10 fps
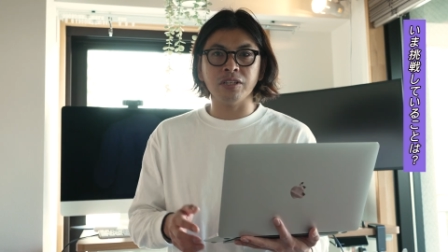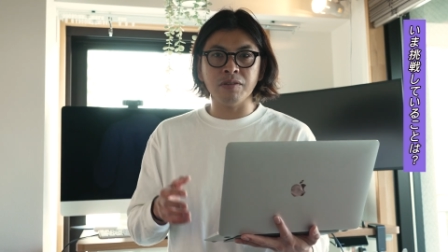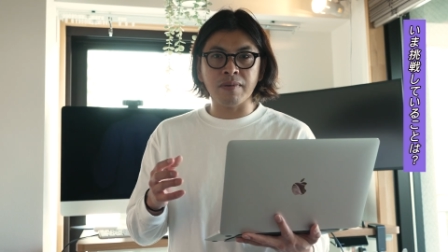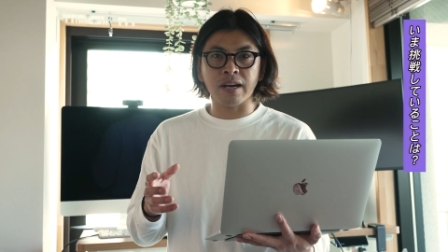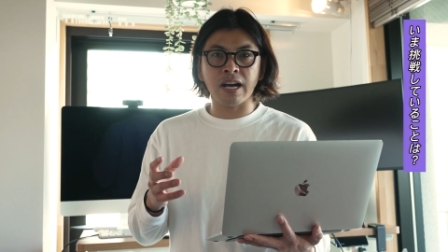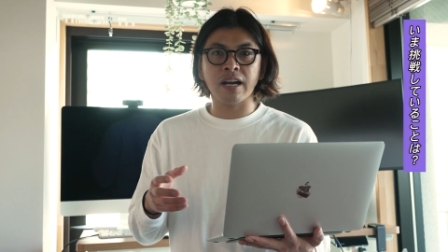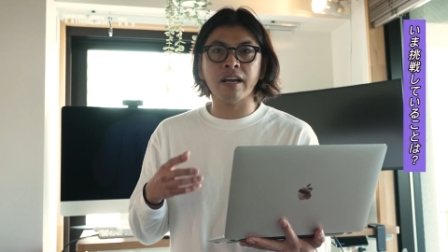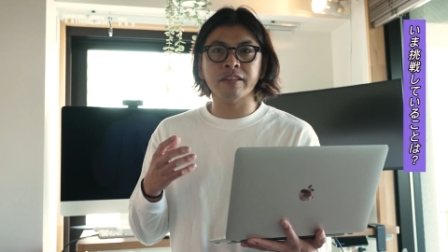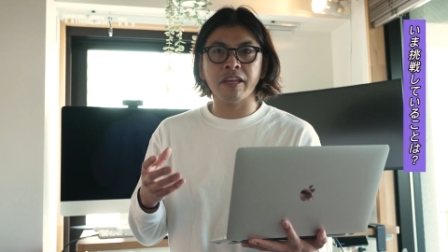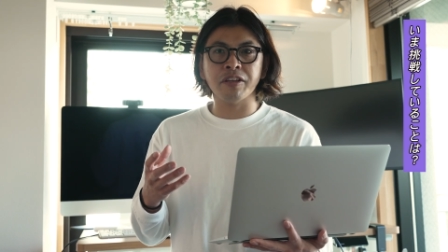今掲
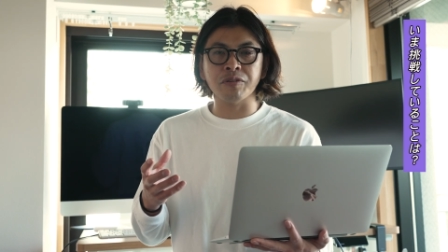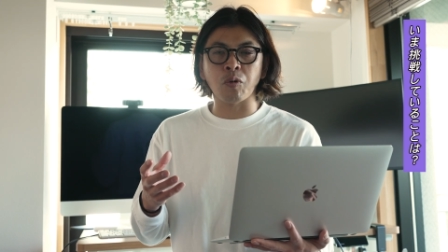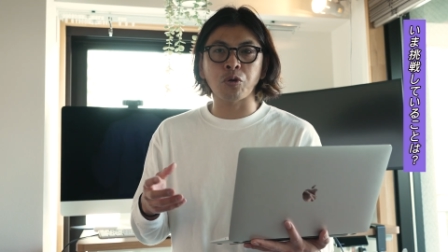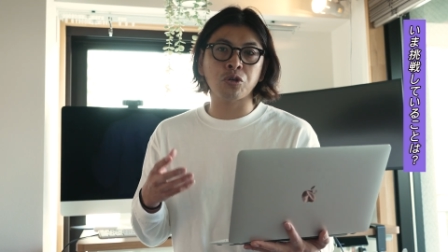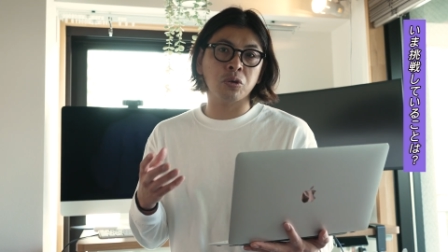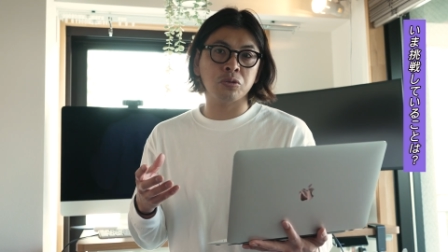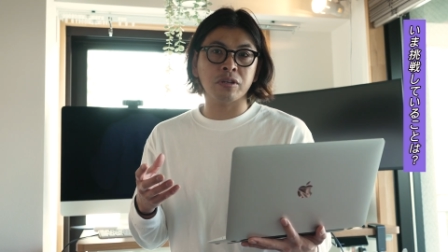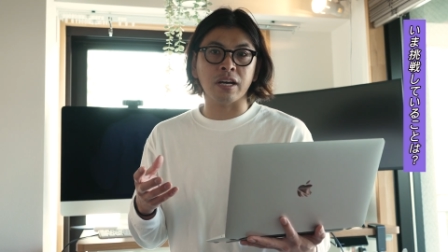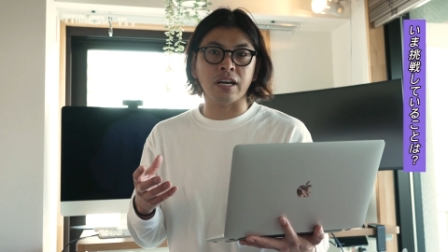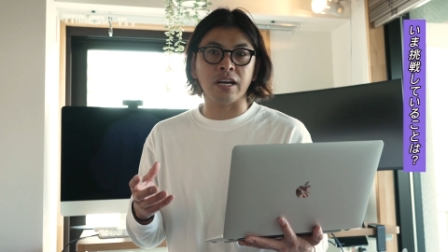げている目標と
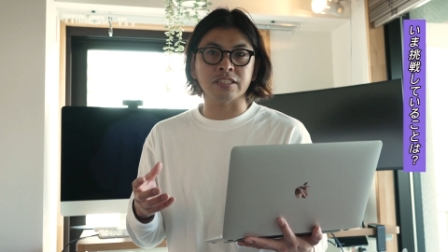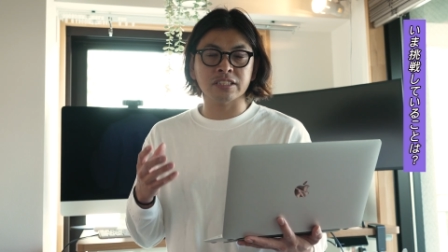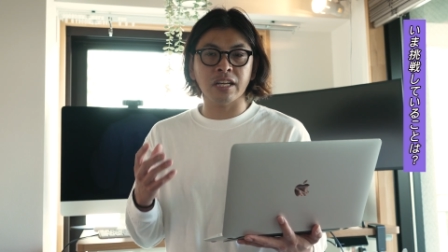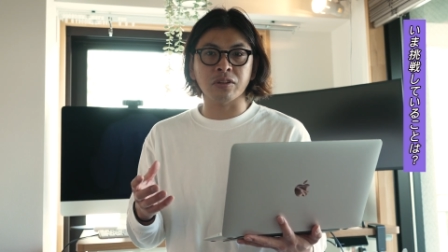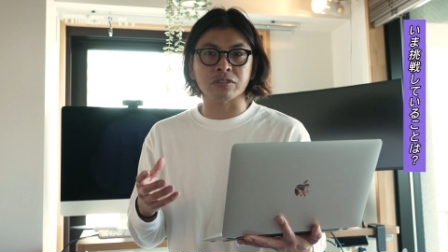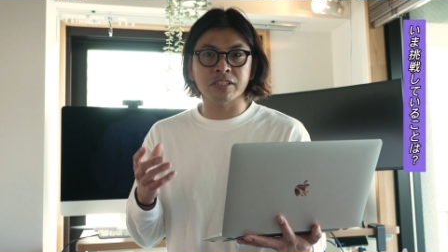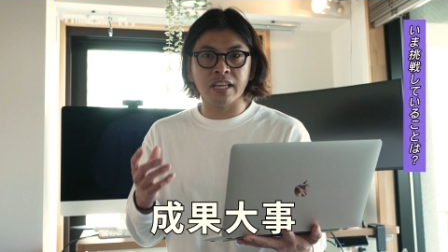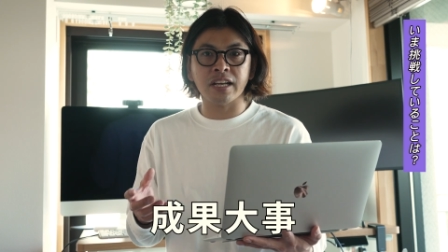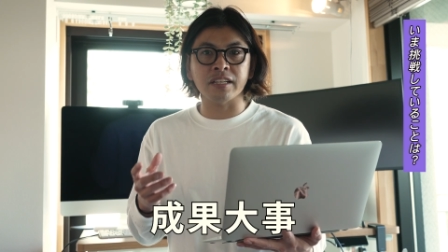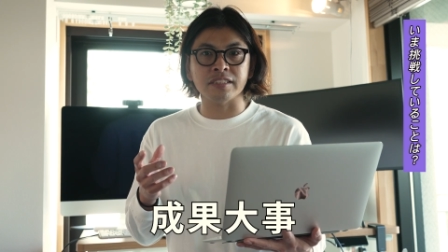かがしっかりと
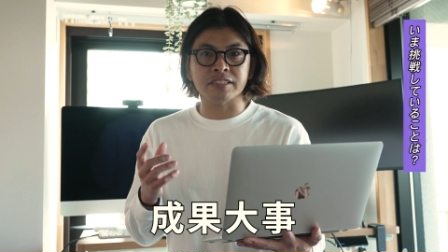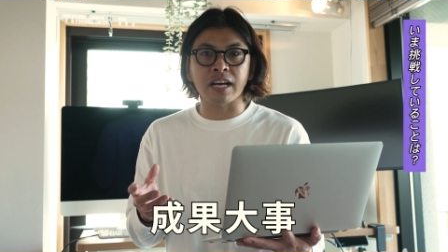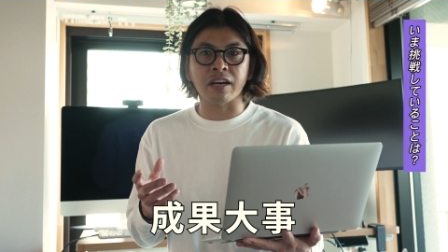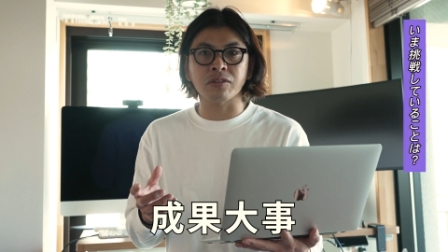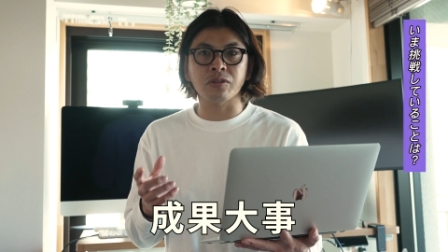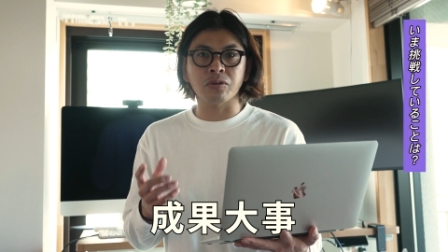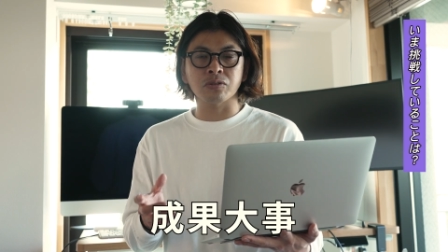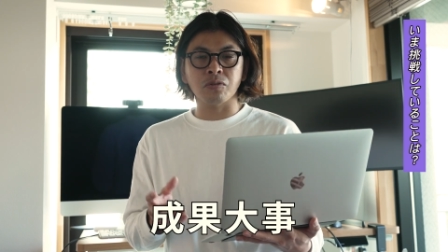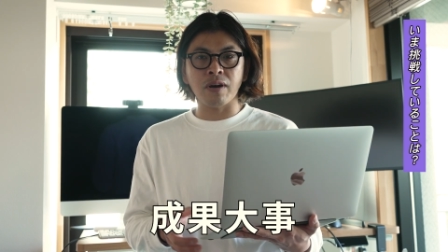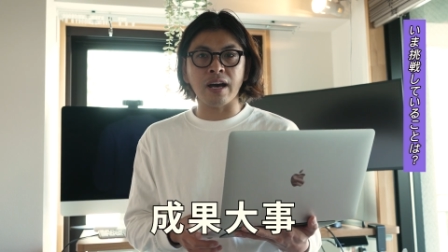成果につながるっていうこ
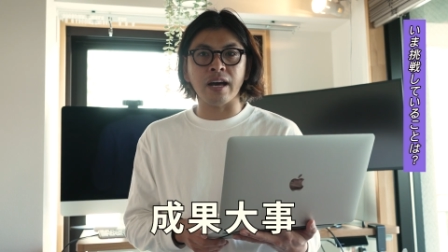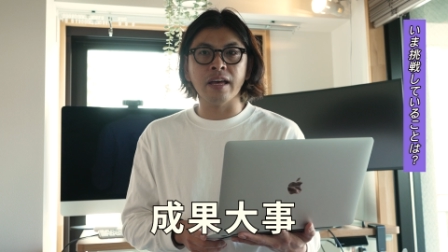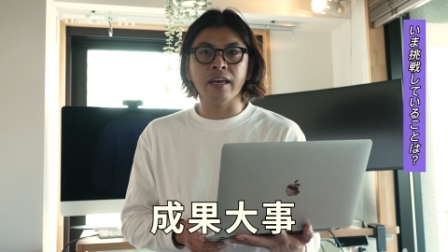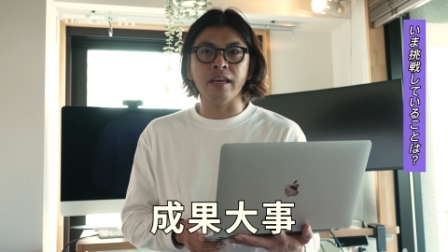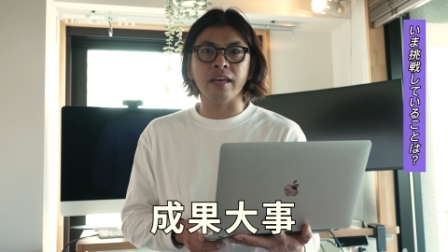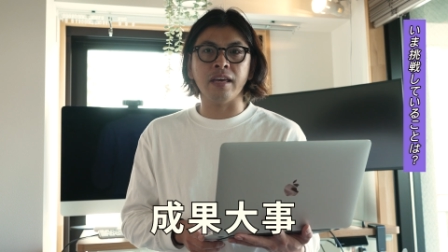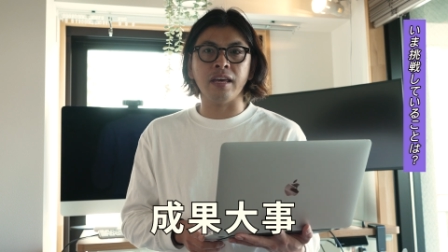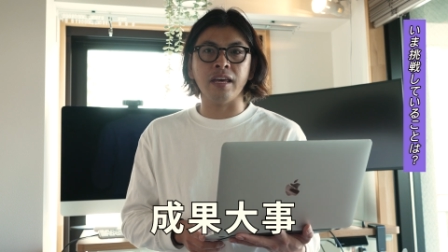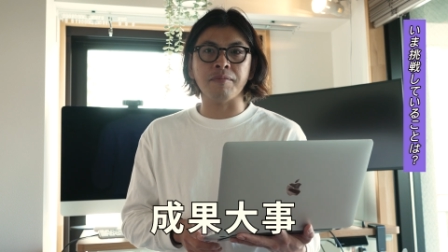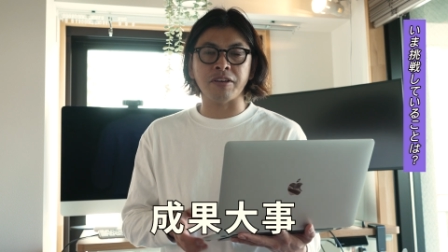とは、
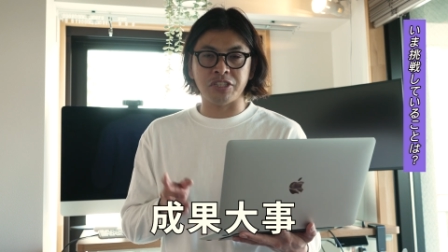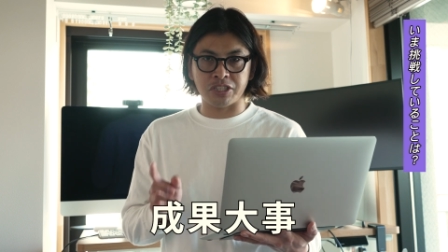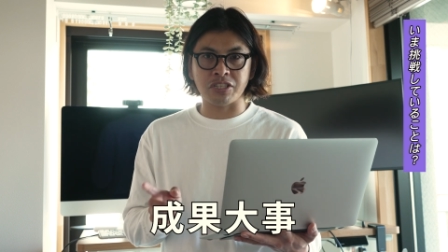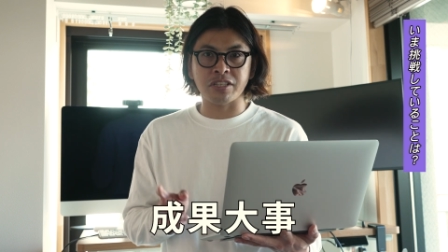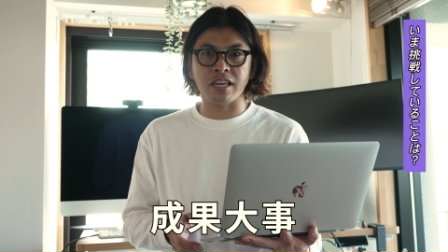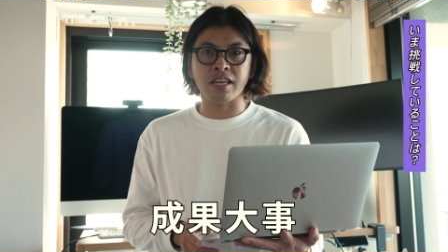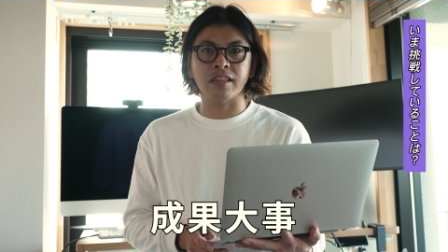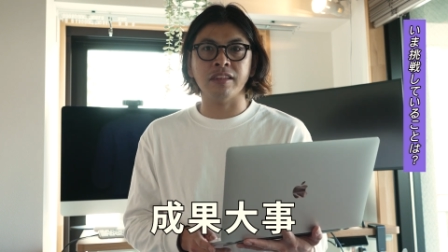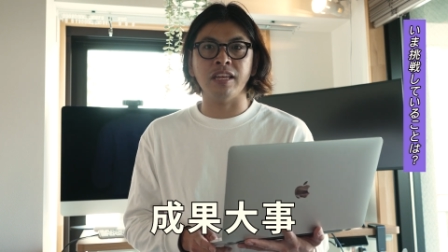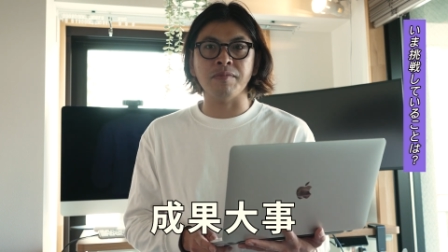えー、まあ、意識してやっ
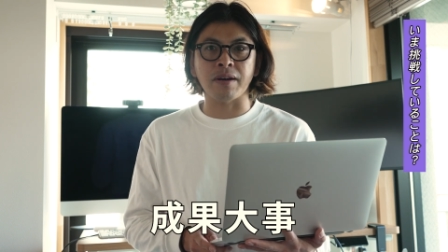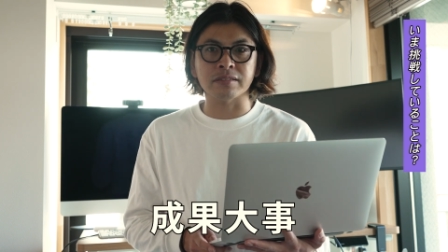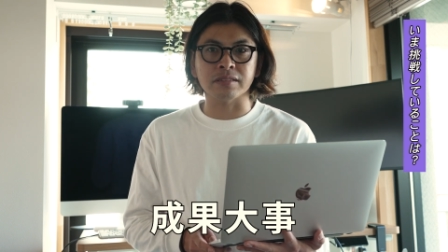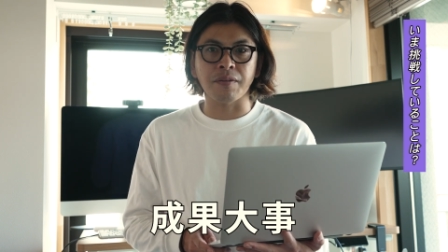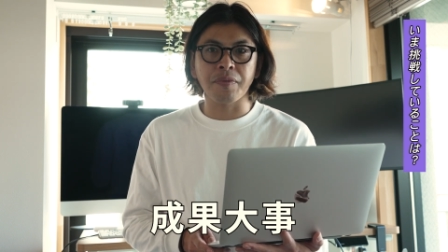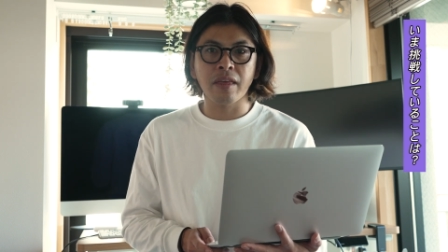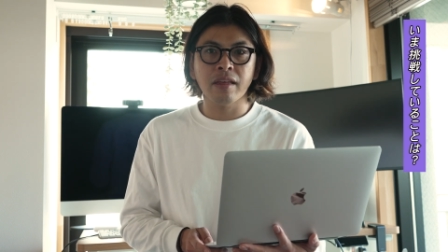ています。